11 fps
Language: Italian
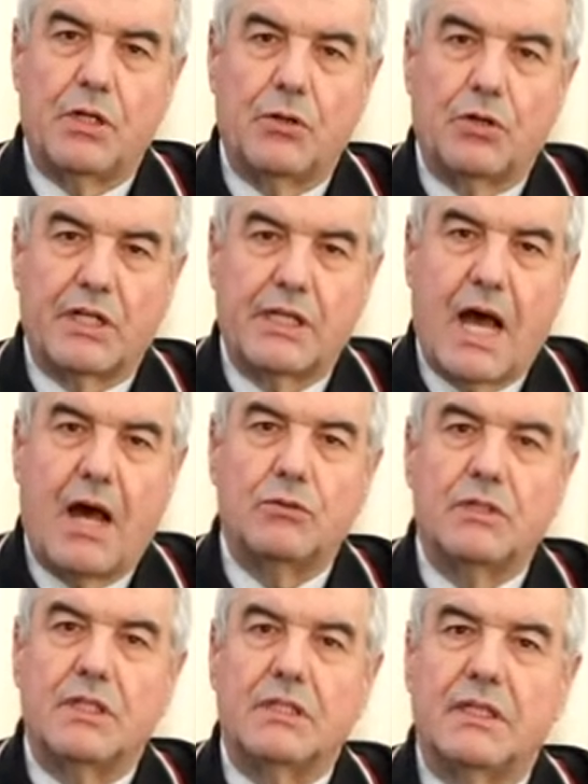del
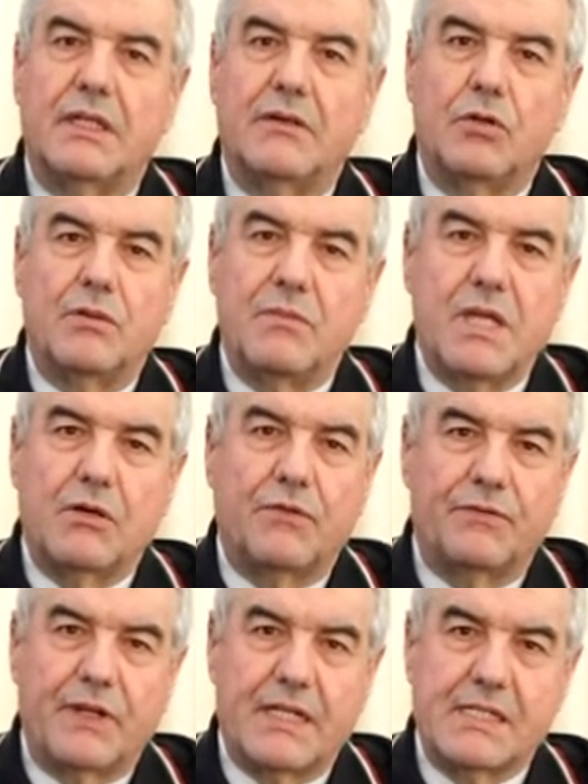lockdown tenevo le mie
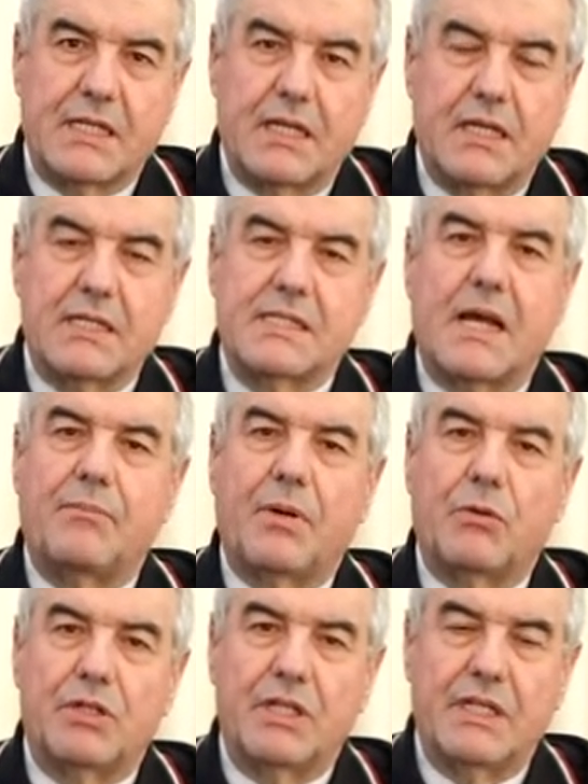conferenze
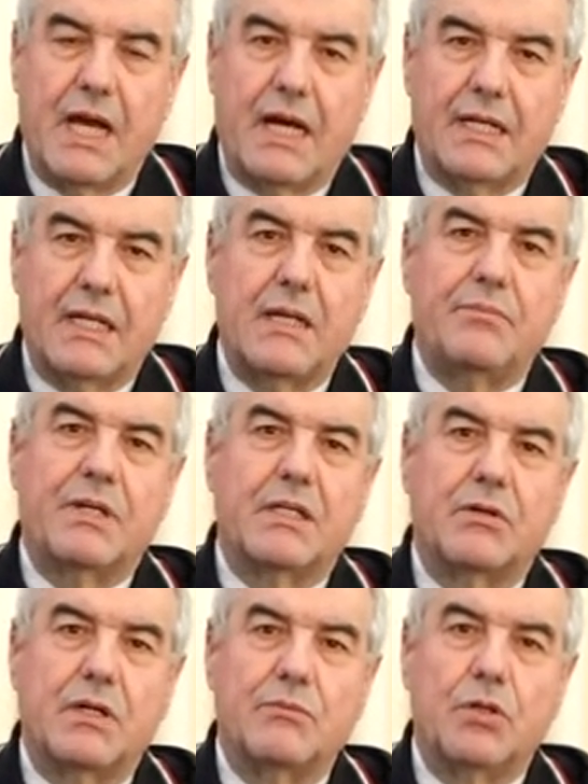stampa quotidiane e in
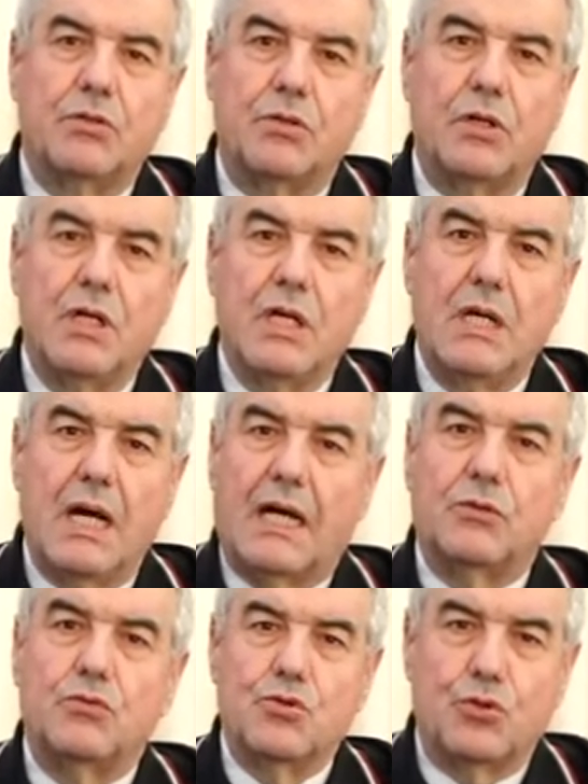particolar modo
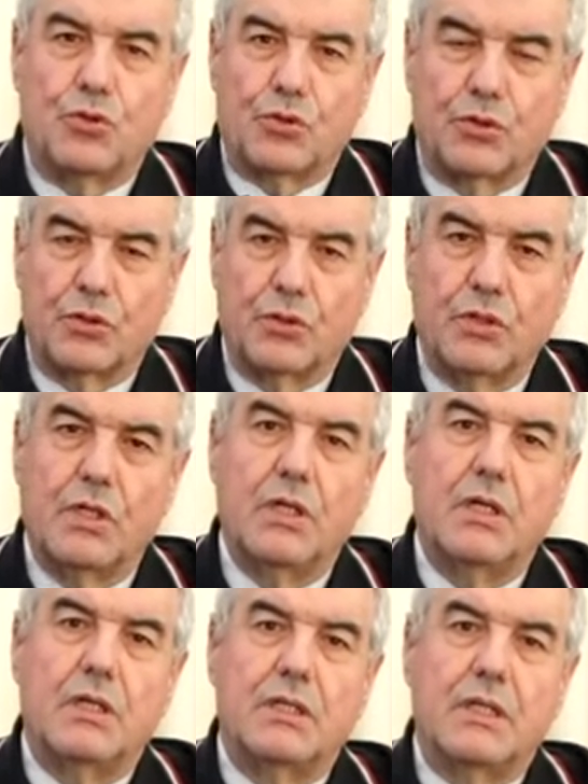ad un giorno
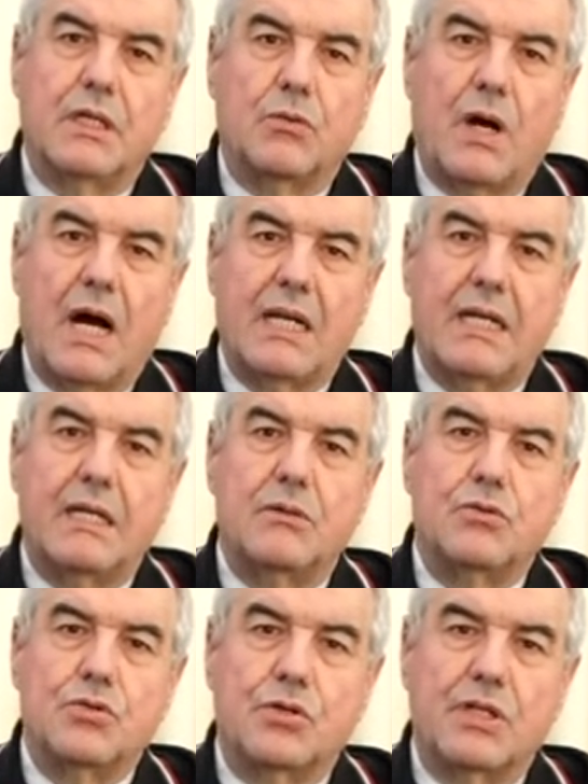nel quale
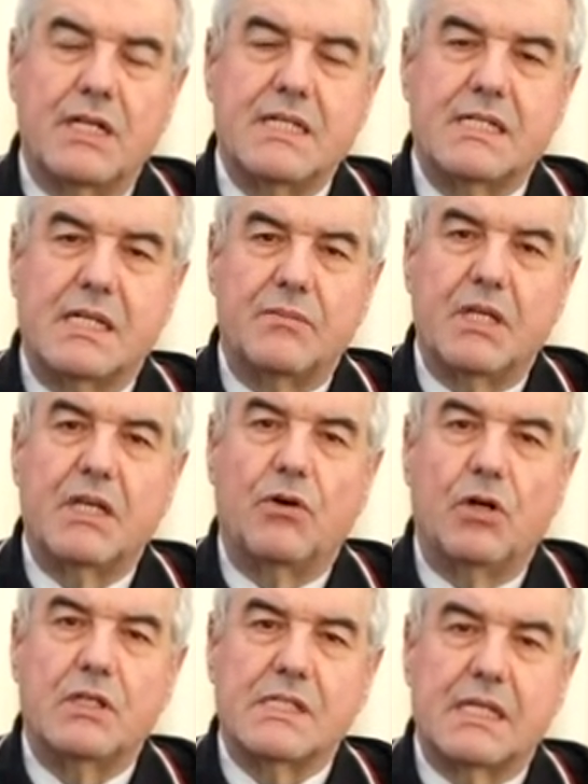un giornalista mi
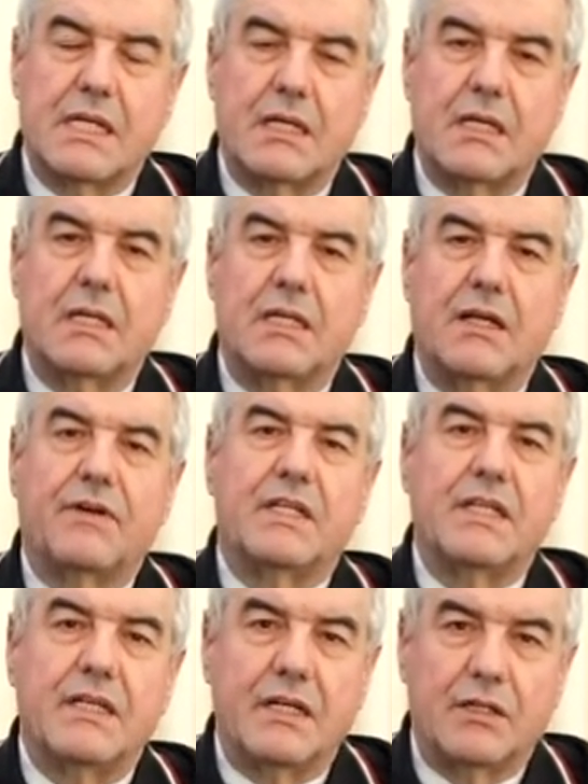rivolse la
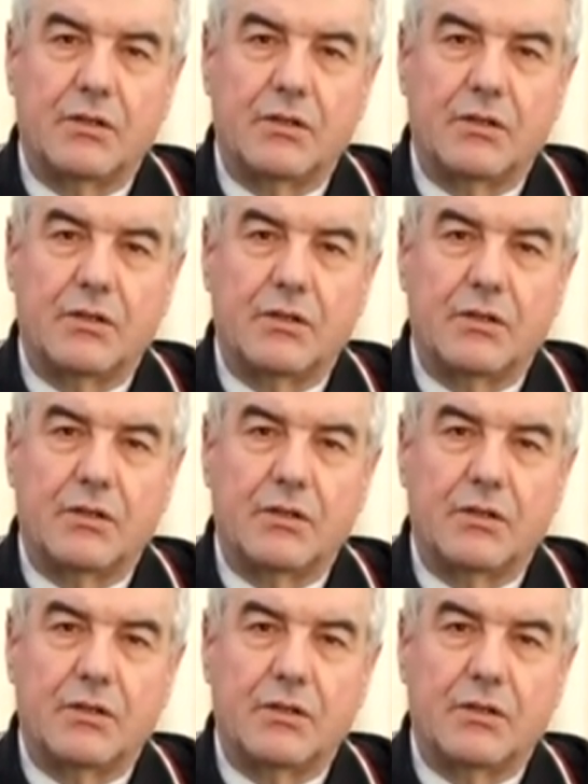fatidica